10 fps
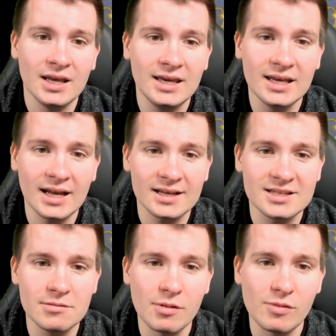Hiernach
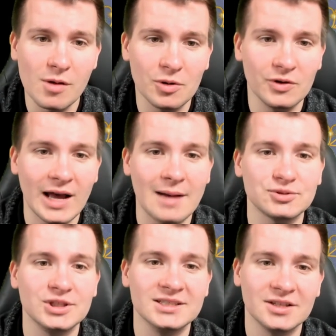Silberbubble und
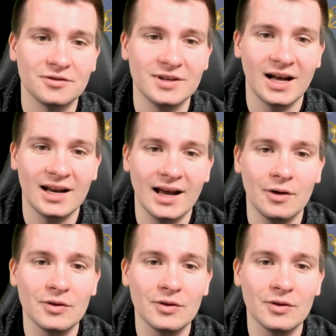abschließendes Finale